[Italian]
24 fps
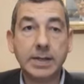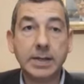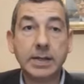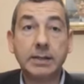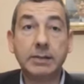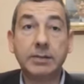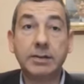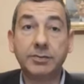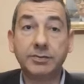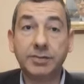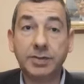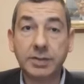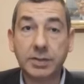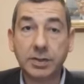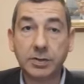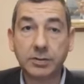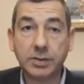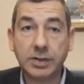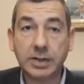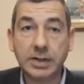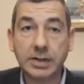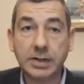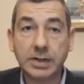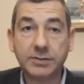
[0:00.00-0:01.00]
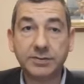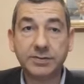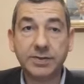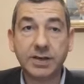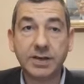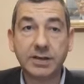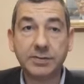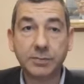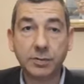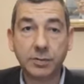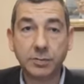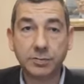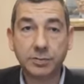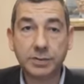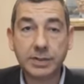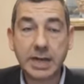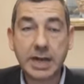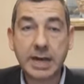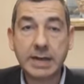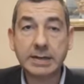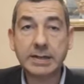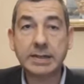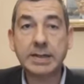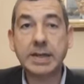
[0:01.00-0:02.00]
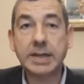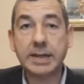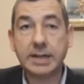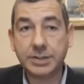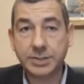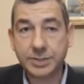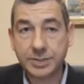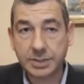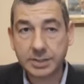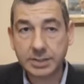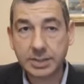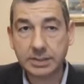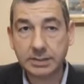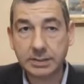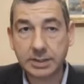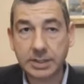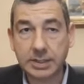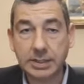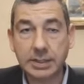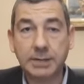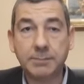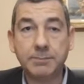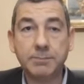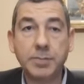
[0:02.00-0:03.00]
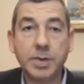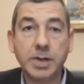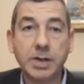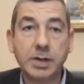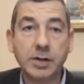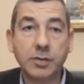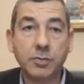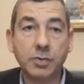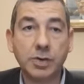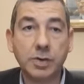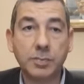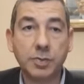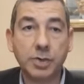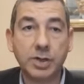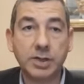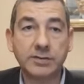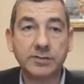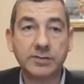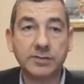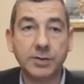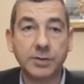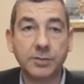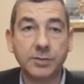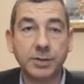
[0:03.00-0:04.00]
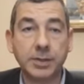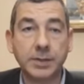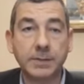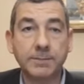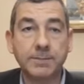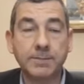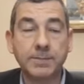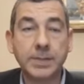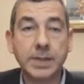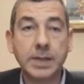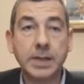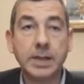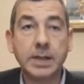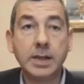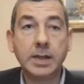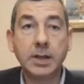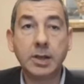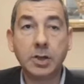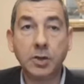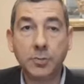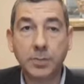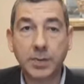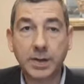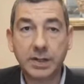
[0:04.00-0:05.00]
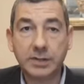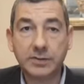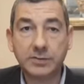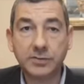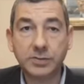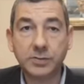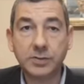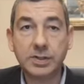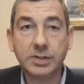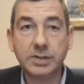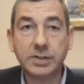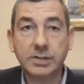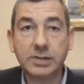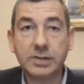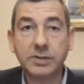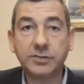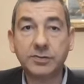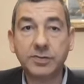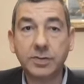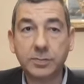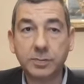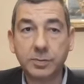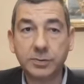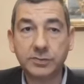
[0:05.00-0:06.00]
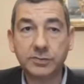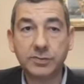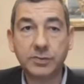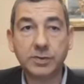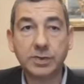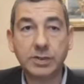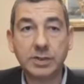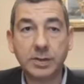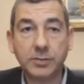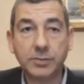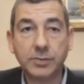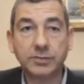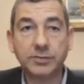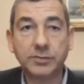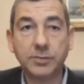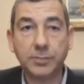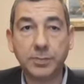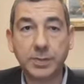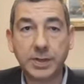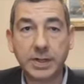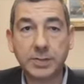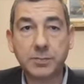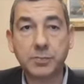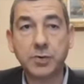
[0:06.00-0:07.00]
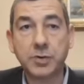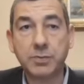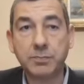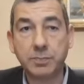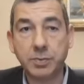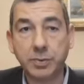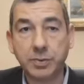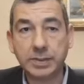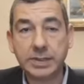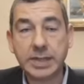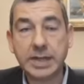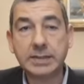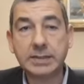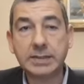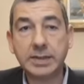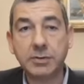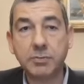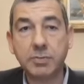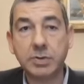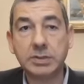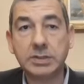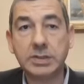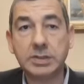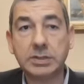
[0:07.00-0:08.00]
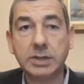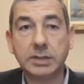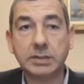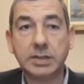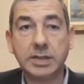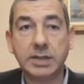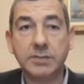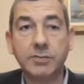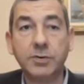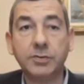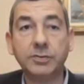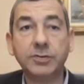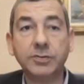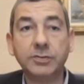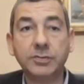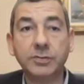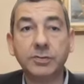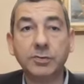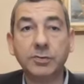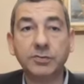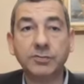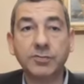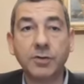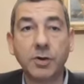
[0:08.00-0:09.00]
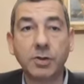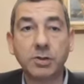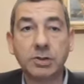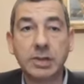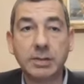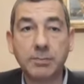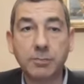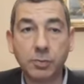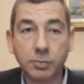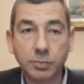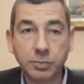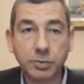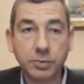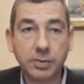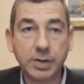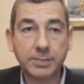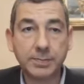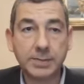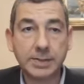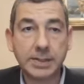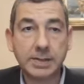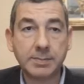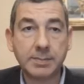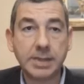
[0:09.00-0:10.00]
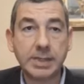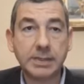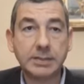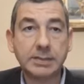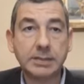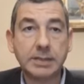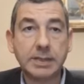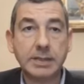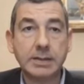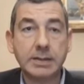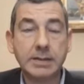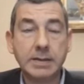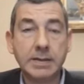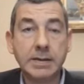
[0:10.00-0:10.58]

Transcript: Desidero ringraziare i volontari e i cittadini per la collaborazione. Le operazioni di distribuzione di questo primo importante quantitativo si sono svolte molto rapidamente,